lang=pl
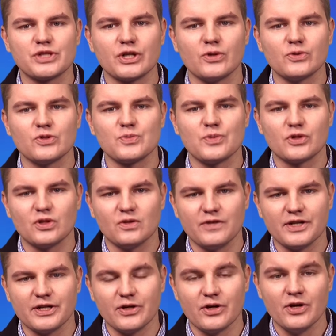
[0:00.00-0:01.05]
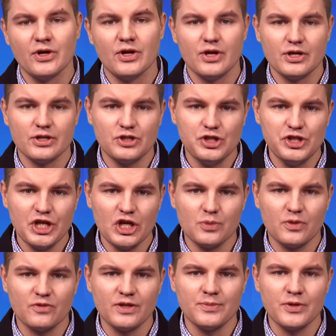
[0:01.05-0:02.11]
Przeglądu Sportowego. Dzisiaj
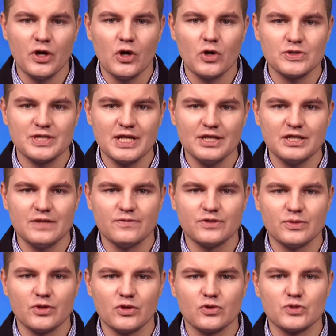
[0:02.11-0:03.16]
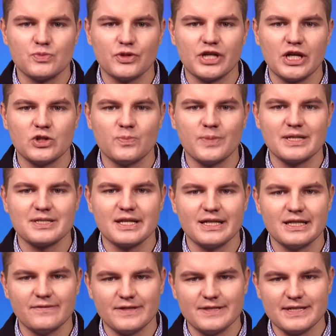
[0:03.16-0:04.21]
opowiemy o ostatnim w tym roku spotkaniu Piasta
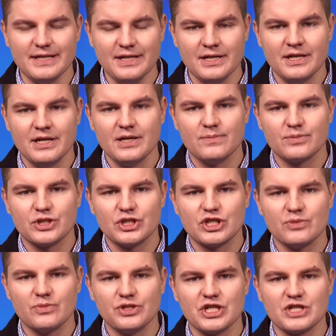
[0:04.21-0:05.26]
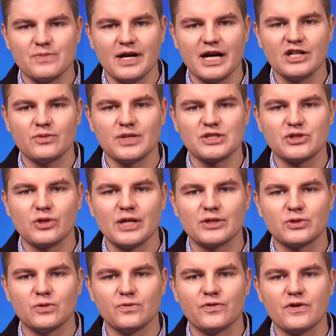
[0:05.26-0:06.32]
Gliwice. Przyjrzymy się zmaganiom
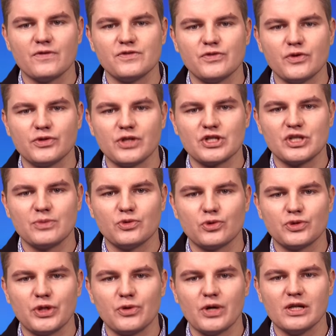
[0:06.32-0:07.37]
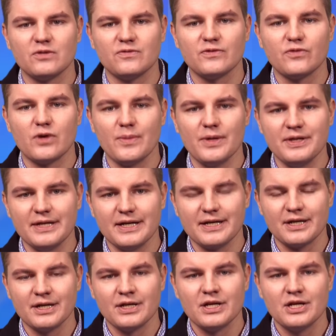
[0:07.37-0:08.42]
nastolatków w świątecznym turnieju halowym w
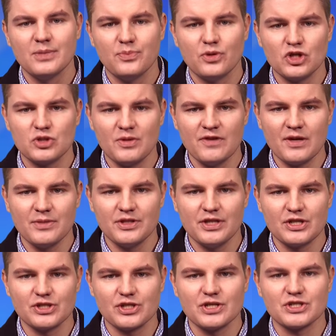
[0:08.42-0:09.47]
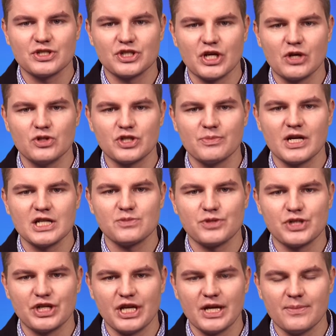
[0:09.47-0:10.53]
Łabędach. Porozmawiamy też z Grzegorzem
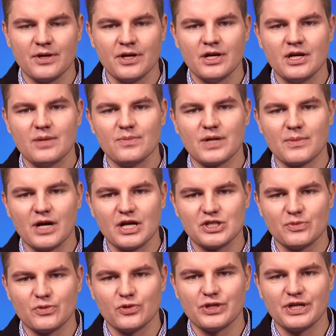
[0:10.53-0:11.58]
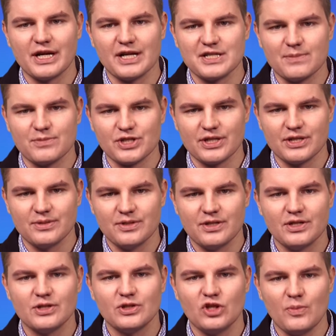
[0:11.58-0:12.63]
Kasprzykiem, bramkarzem Górnika Zabrze.
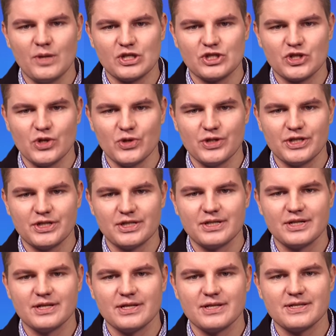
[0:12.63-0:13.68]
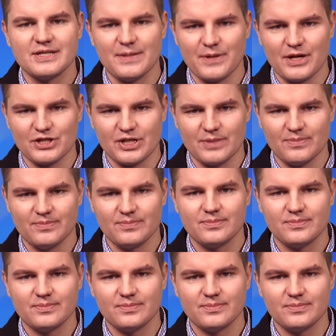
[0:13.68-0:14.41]
Tomasz Czoik, zapraszam.